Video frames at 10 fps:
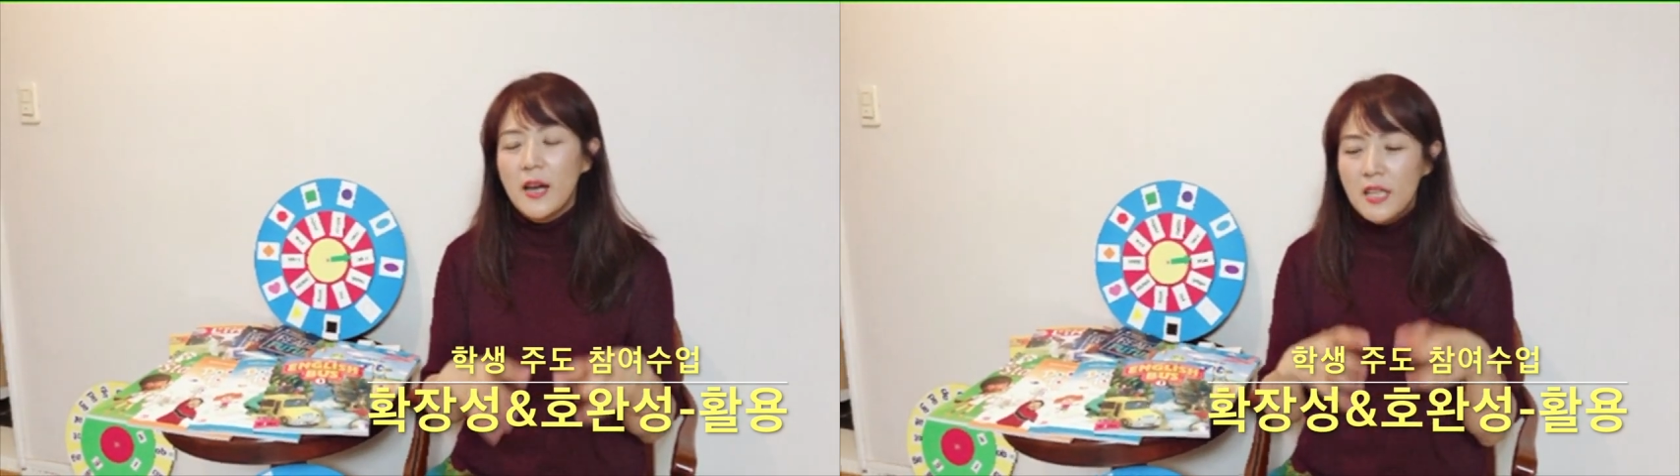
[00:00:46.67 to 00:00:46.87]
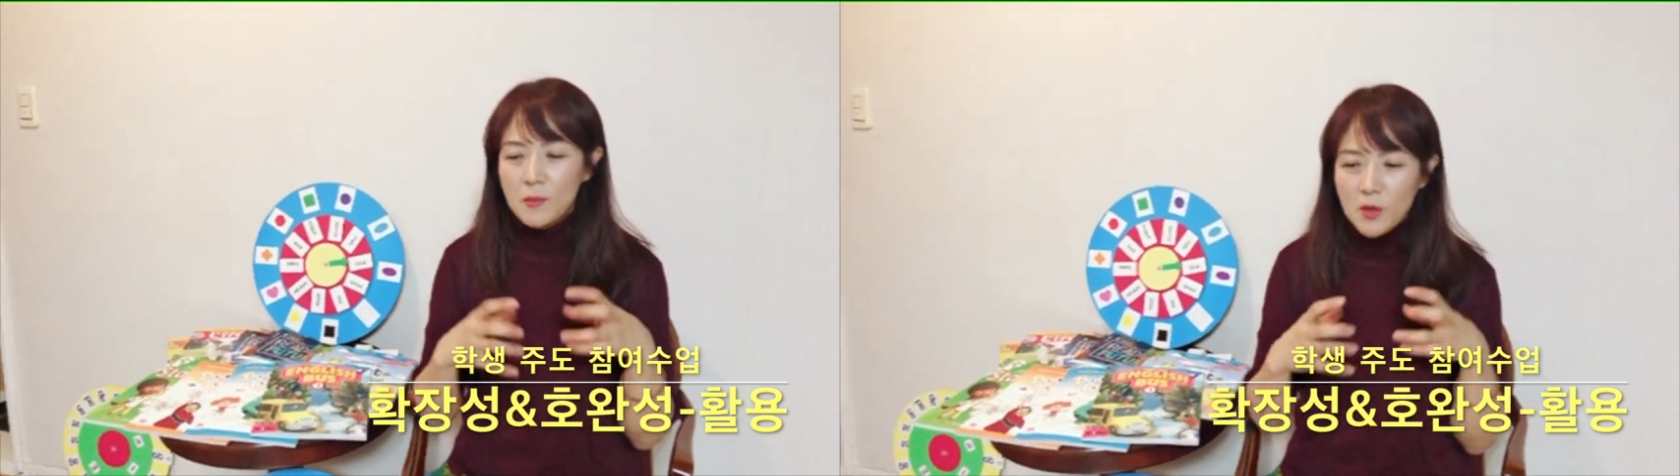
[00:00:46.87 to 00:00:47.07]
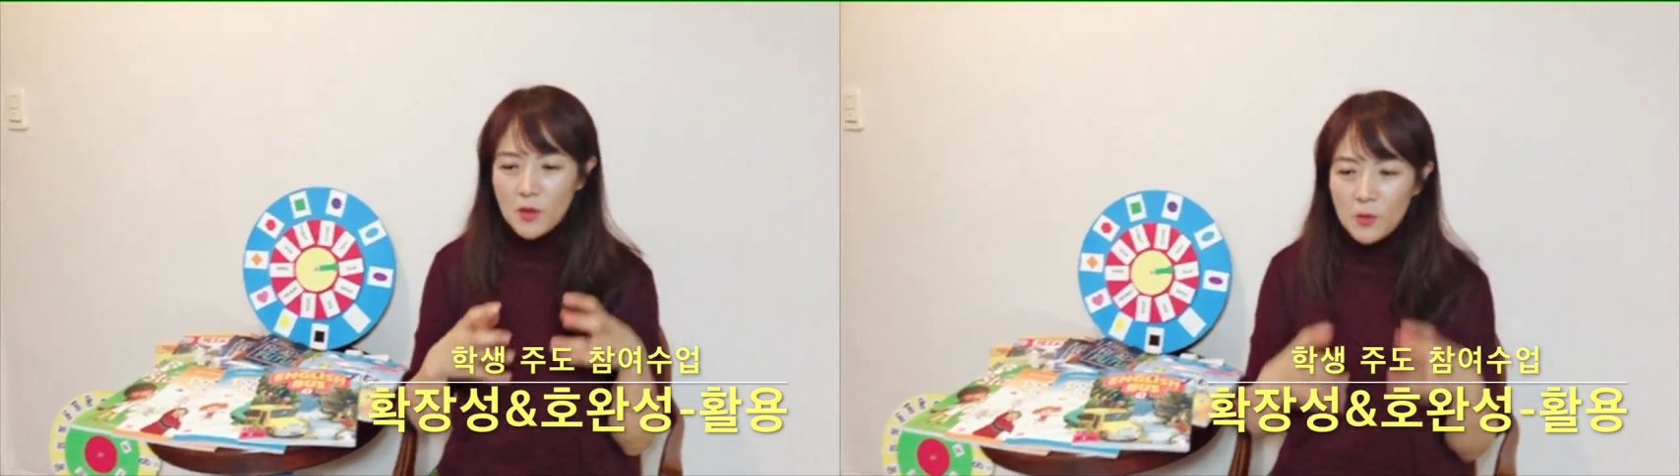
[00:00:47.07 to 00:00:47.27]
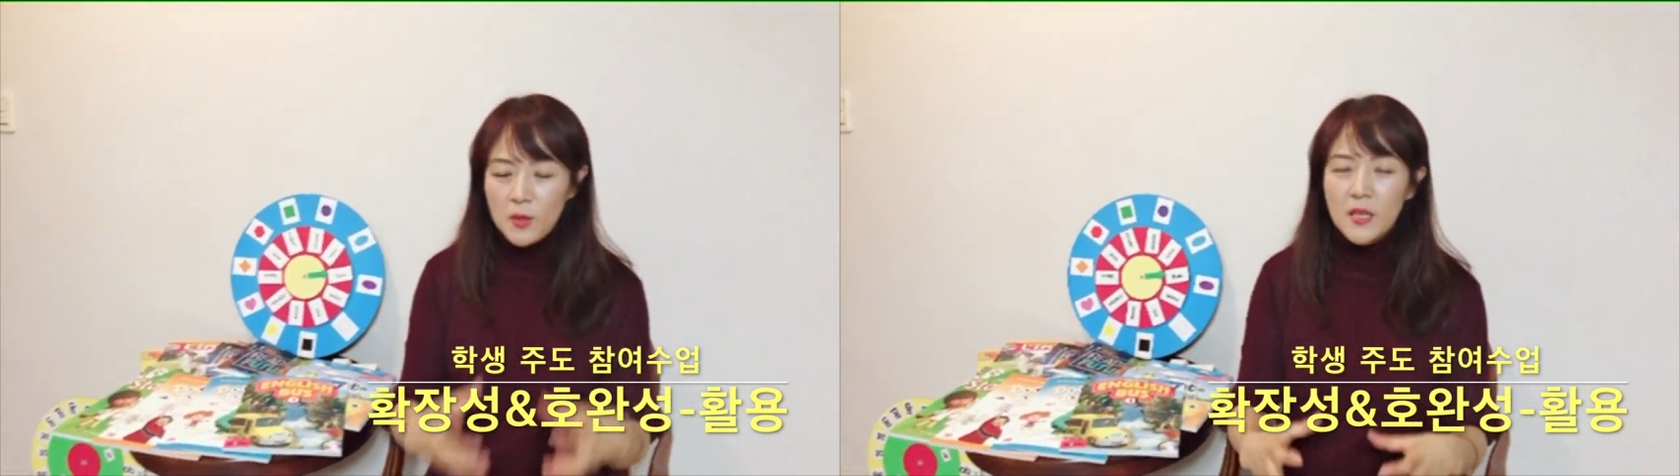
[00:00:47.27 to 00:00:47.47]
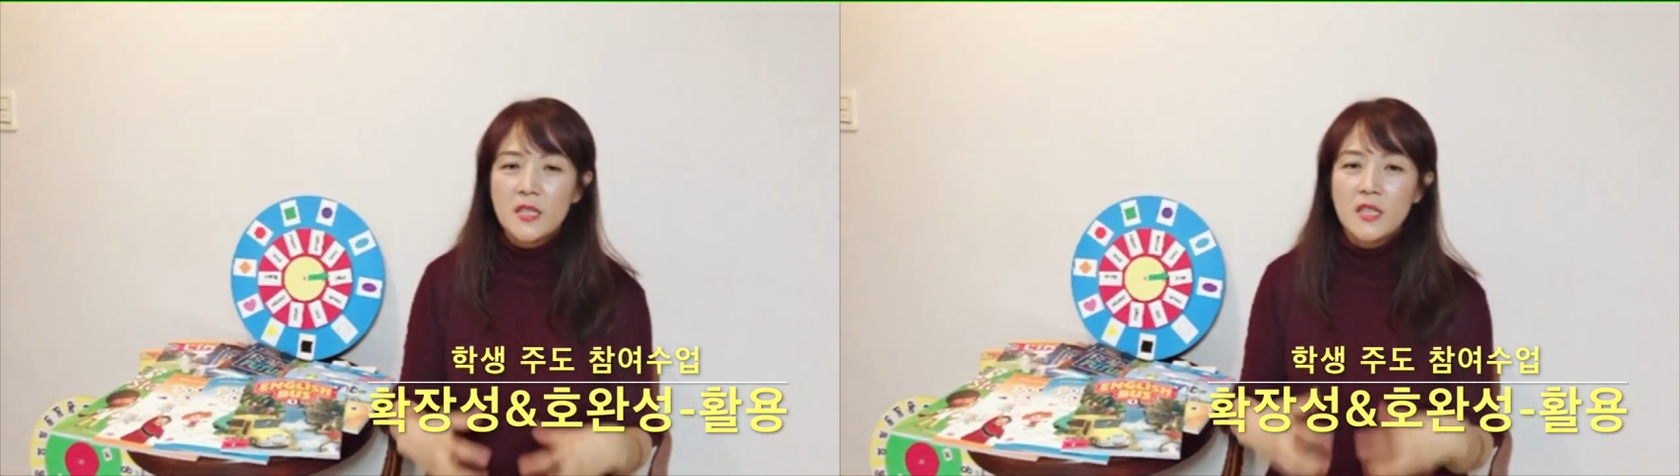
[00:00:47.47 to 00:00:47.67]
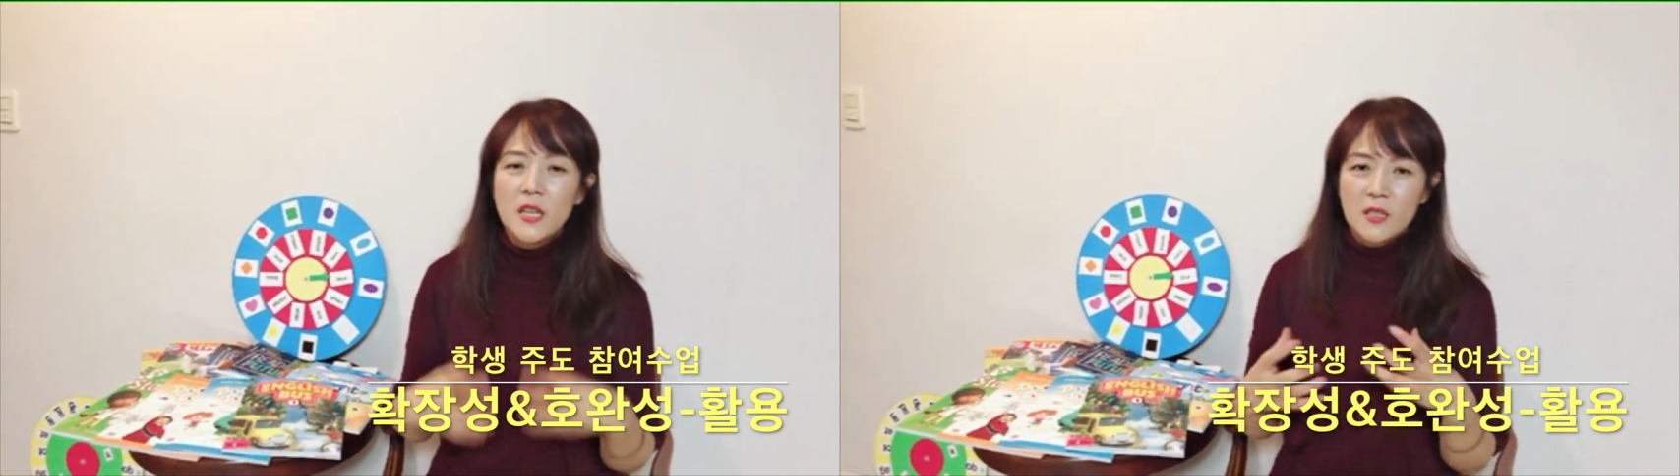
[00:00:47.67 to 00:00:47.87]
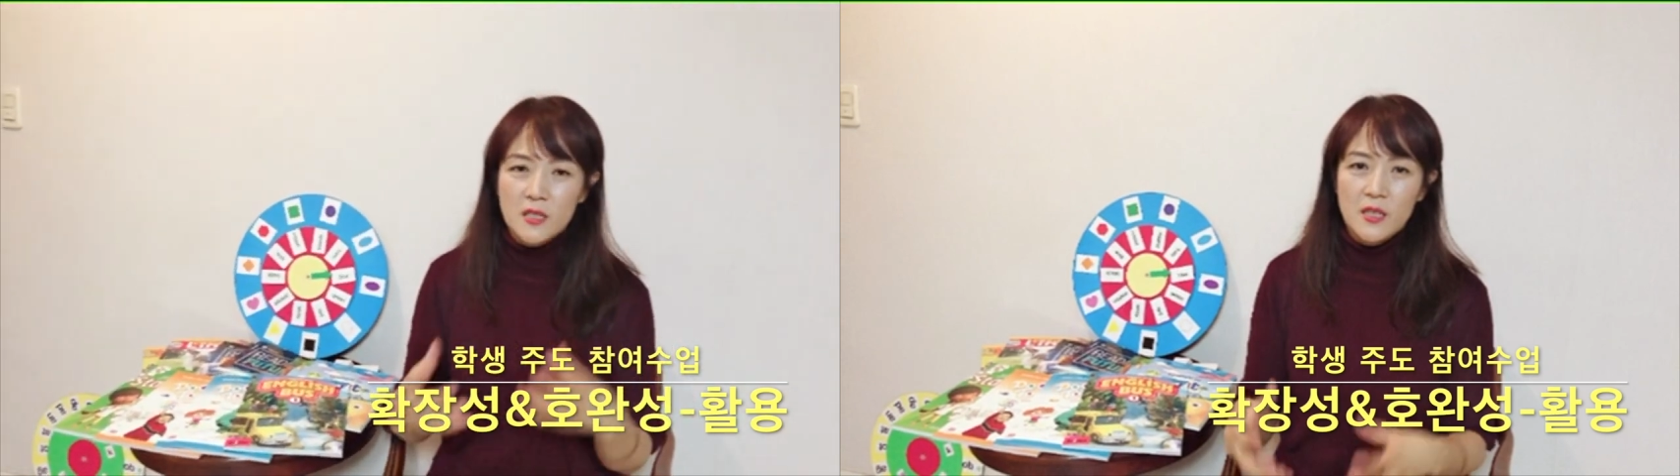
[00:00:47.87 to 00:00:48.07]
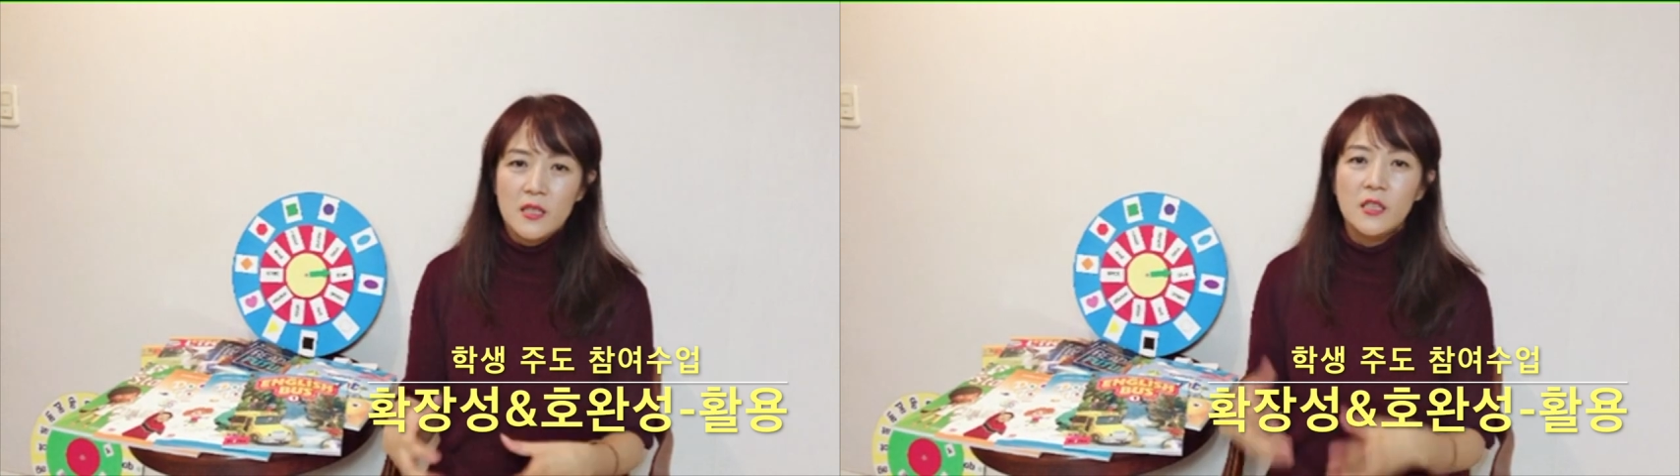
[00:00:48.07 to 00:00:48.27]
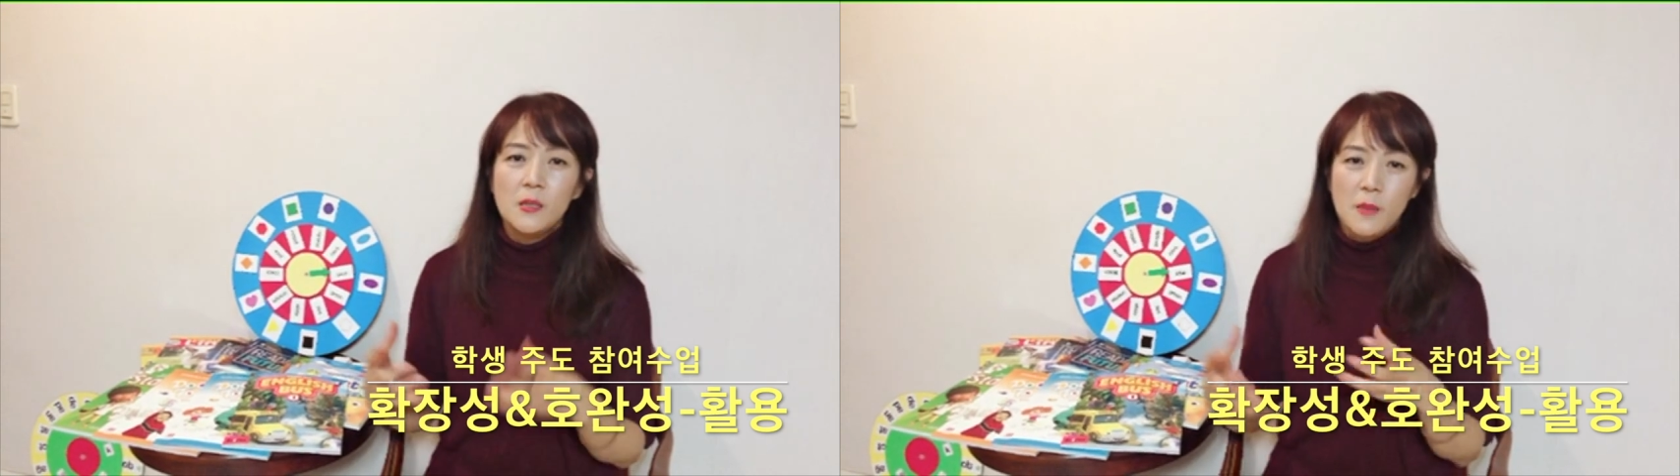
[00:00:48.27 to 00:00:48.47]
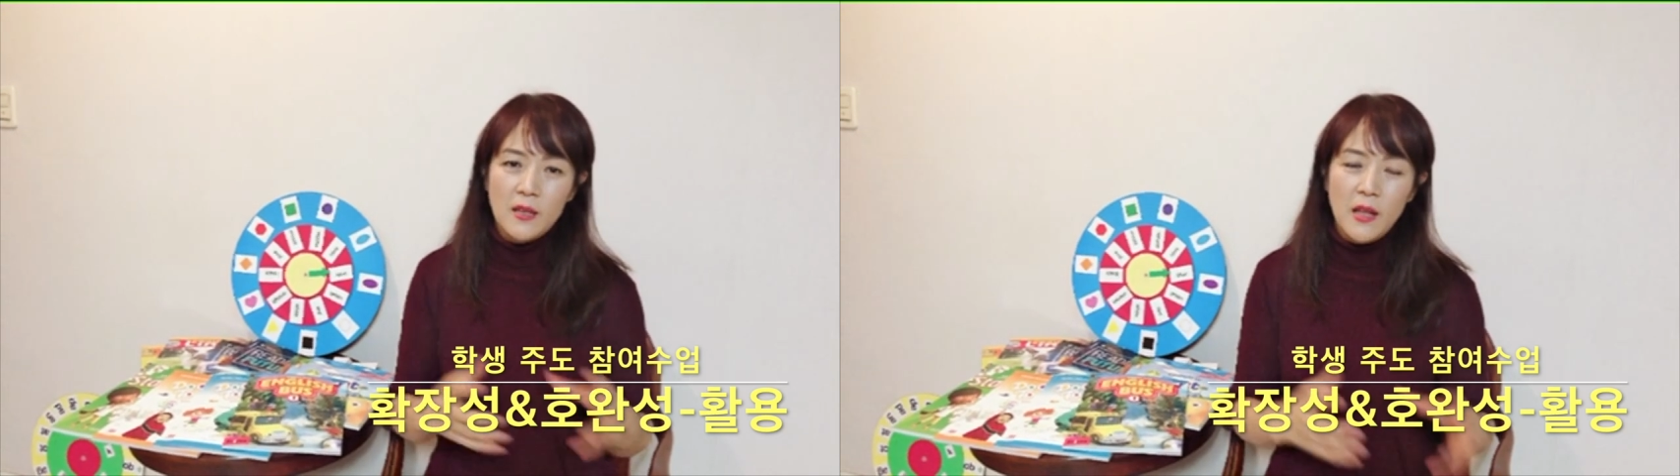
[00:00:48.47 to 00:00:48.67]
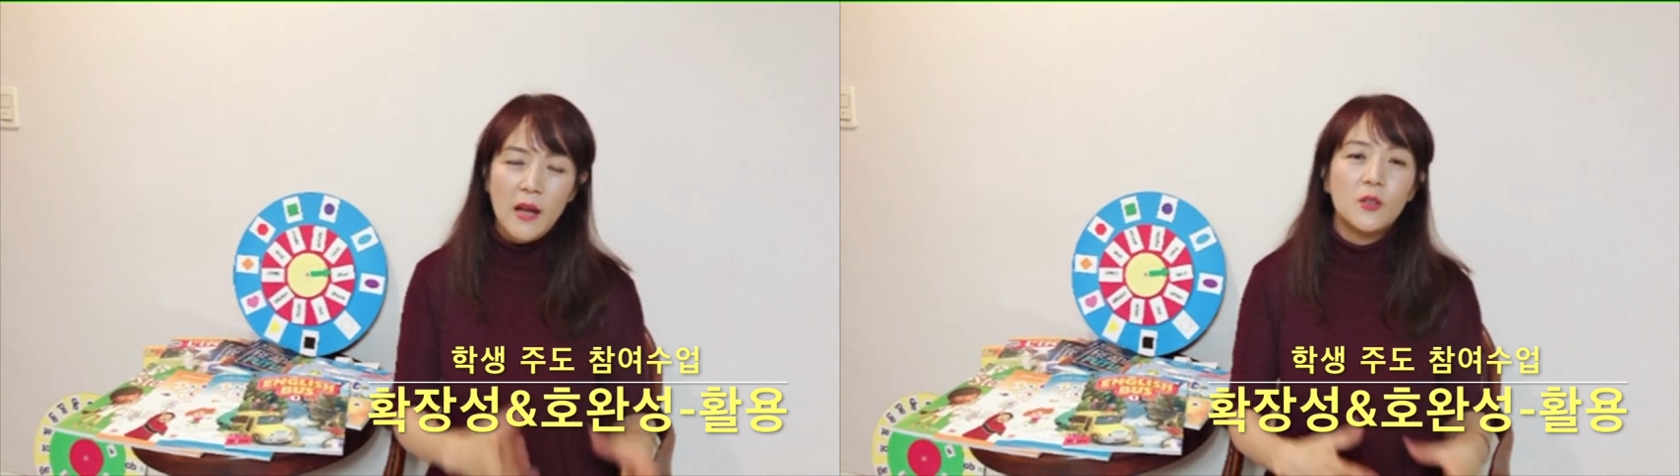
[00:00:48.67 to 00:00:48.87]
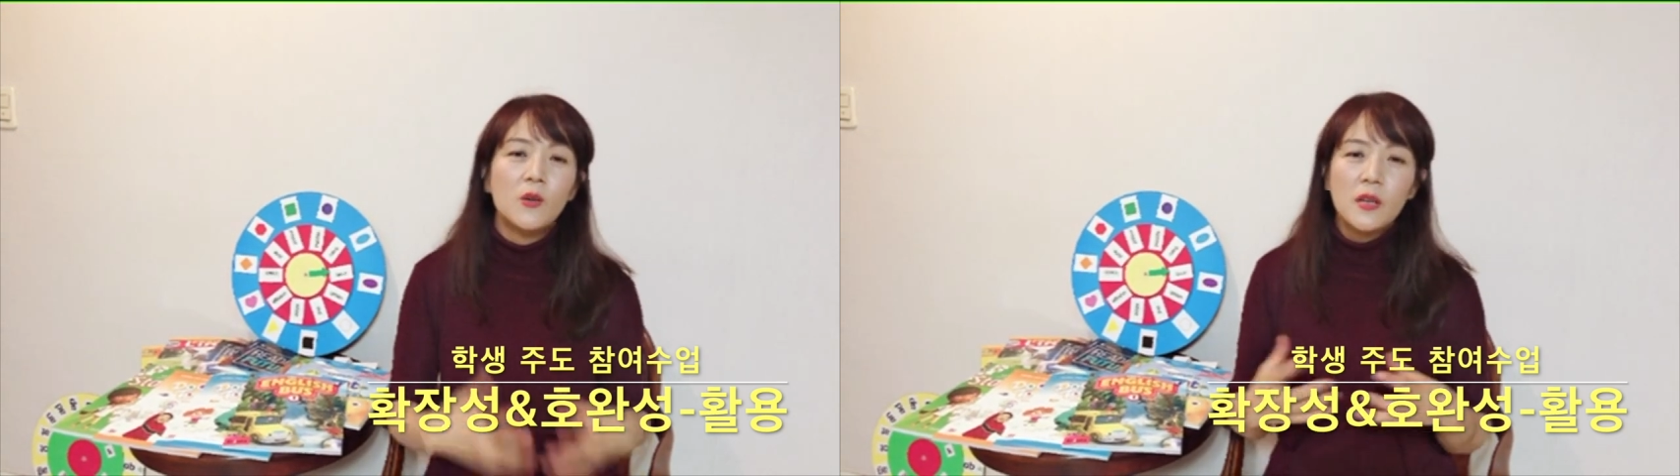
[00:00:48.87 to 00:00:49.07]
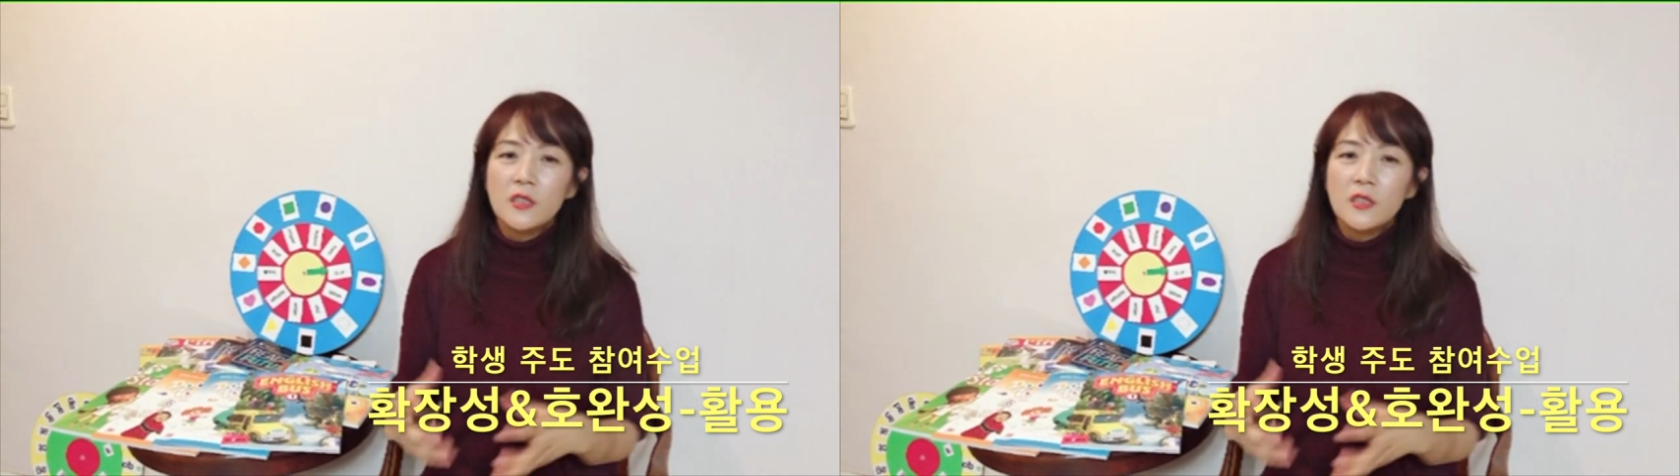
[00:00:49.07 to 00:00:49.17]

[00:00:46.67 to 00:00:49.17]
아니면 리딩 책들의 흐름에 단어의